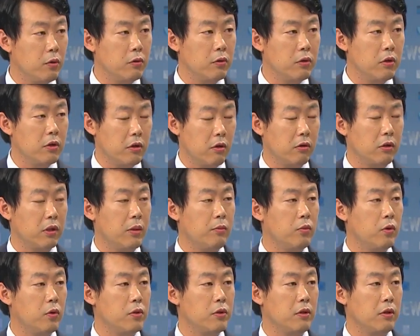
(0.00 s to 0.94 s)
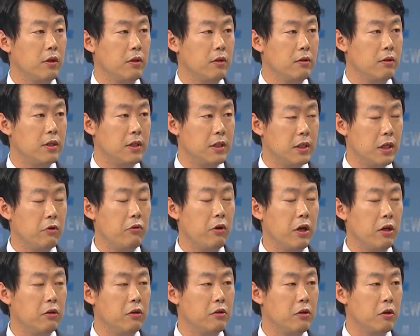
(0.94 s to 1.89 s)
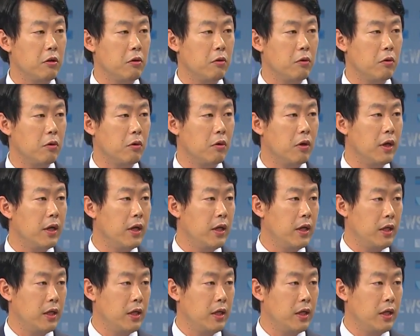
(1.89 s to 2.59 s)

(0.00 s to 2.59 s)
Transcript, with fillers: 오늘 경남도청에서 기자회견을 열고